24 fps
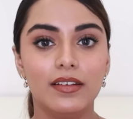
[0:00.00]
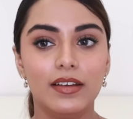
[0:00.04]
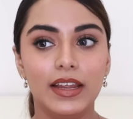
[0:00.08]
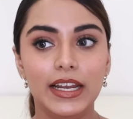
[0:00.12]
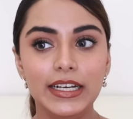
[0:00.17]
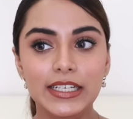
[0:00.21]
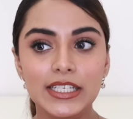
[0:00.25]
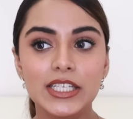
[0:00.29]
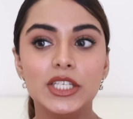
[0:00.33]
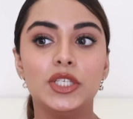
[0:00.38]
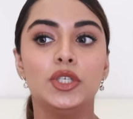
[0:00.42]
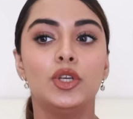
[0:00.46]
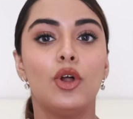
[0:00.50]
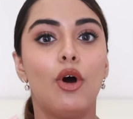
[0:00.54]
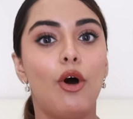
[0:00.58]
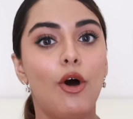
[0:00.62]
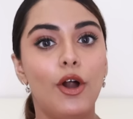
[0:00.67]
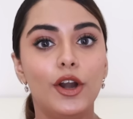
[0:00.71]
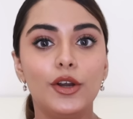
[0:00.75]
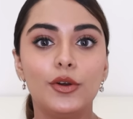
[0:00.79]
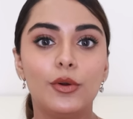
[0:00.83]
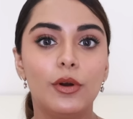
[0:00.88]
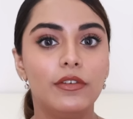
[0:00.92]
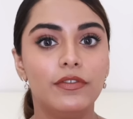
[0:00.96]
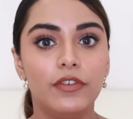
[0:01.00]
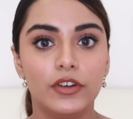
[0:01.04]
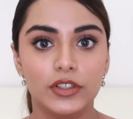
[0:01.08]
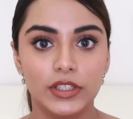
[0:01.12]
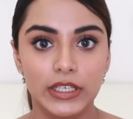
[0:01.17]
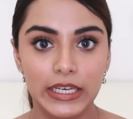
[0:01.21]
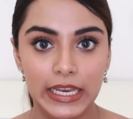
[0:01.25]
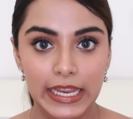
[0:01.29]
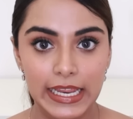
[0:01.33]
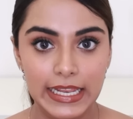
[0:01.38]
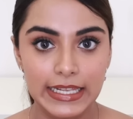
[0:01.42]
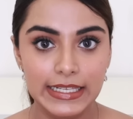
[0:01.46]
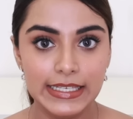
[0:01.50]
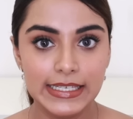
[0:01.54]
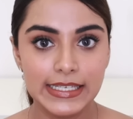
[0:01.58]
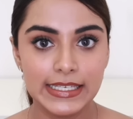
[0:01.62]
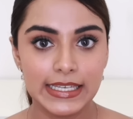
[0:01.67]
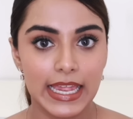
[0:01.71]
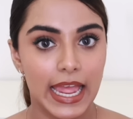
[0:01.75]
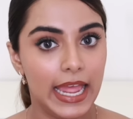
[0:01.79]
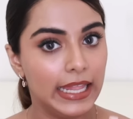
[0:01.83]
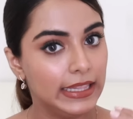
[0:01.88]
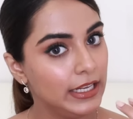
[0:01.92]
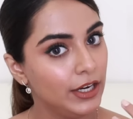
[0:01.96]
इट्स नॉट गुड फॉर द नेल्स
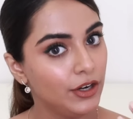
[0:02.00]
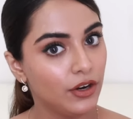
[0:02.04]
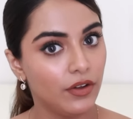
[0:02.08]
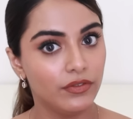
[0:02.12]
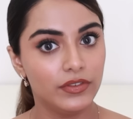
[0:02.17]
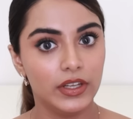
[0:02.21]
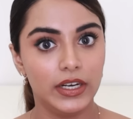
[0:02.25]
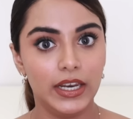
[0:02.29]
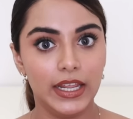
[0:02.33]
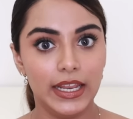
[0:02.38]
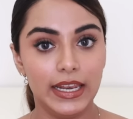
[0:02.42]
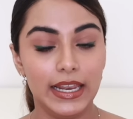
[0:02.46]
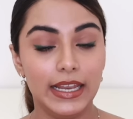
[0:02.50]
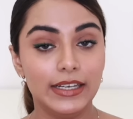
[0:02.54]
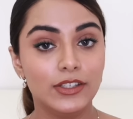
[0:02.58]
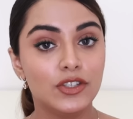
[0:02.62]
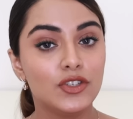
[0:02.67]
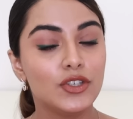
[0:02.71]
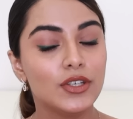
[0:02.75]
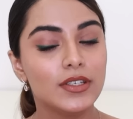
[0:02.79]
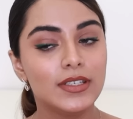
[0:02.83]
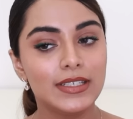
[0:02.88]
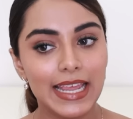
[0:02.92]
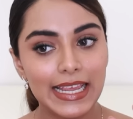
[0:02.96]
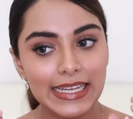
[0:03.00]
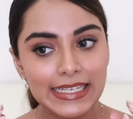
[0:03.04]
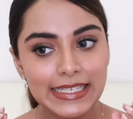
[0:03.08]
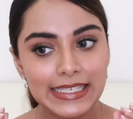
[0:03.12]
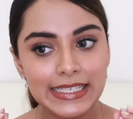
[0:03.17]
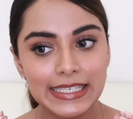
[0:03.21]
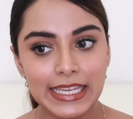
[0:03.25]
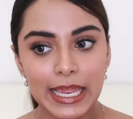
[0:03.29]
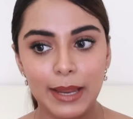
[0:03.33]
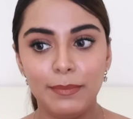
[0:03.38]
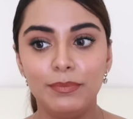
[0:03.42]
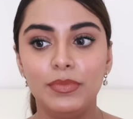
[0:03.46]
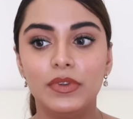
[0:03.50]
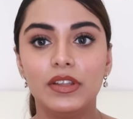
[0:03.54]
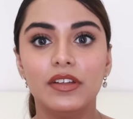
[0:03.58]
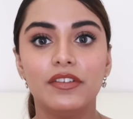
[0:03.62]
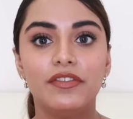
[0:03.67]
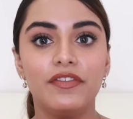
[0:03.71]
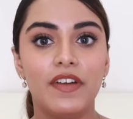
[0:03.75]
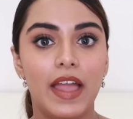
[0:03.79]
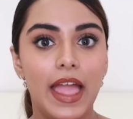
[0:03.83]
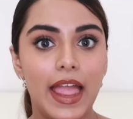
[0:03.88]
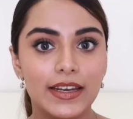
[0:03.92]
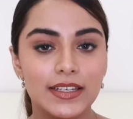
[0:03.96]
एट द एंड ऑफ द डे लेट्स जस्ट एक्सेप्ट द
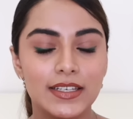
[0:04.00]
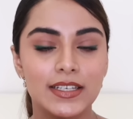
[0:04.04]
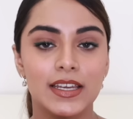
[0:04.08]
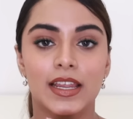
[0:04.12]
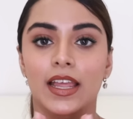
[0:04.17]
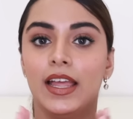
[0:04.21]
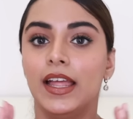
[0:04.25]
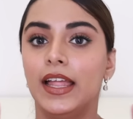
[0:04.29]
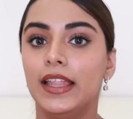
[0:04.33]
फैक्ट